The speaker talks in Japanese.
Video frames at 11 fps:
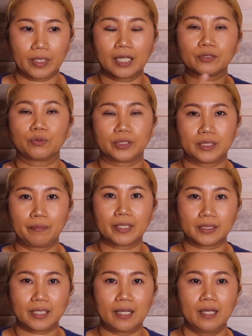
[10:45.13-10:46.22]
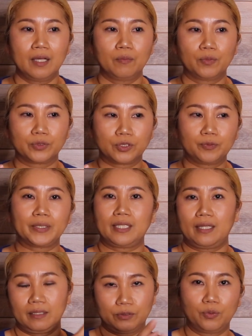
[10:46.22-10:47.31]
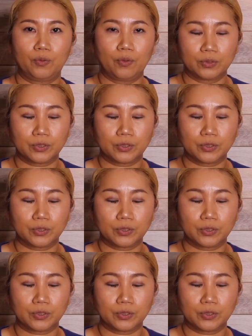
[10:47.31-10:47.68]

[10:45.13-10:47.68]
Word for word: う破損してましてもう全てそう